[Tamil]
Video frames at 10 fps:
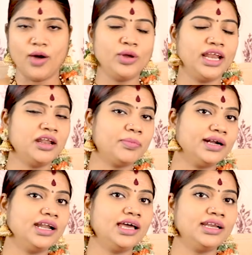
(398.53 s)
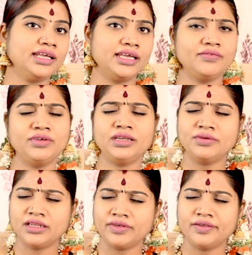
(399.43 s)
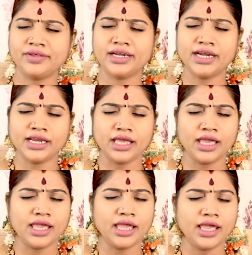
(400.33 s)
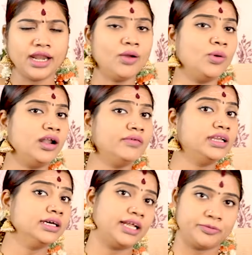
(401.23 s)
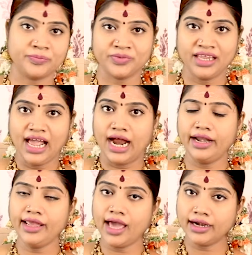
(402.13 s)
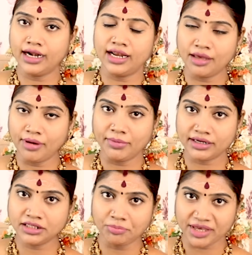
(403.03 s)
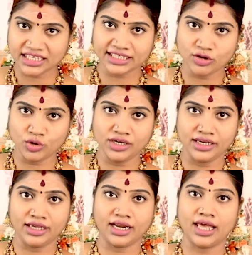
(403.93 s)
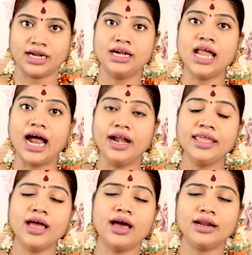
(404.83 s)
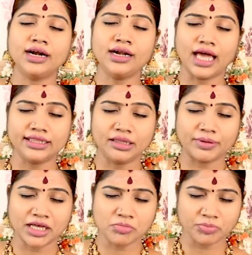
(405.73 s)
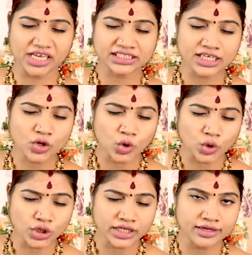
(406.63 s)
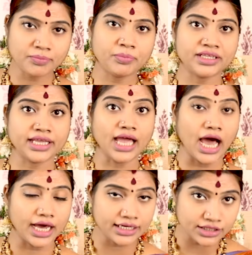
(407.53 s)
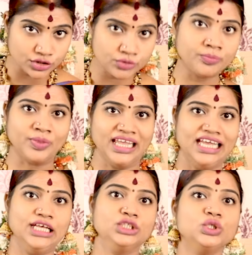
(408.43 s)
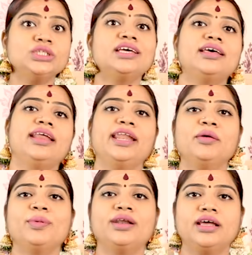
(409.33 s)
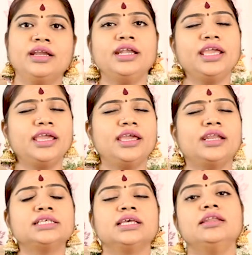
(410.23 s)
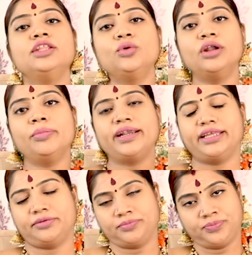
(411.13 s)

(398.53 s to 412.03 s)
அவர் என்ன பண்ணாரு விறு விறு விறு விறுன்னு நேராக உள்ளே வருகிறார் அடியார்கள் எல்லாம் அமர்ந்து பேசி கொண்டிருக்கிறார்கள் அடியார்கள் அந்த பக்கம் பேசி கொண்டிருப்பதை அறிந்தும் சுந்தரர் என்ன பண்ணுறாரு நேராக சன்னதிக்குள்ளே போயிட்டார்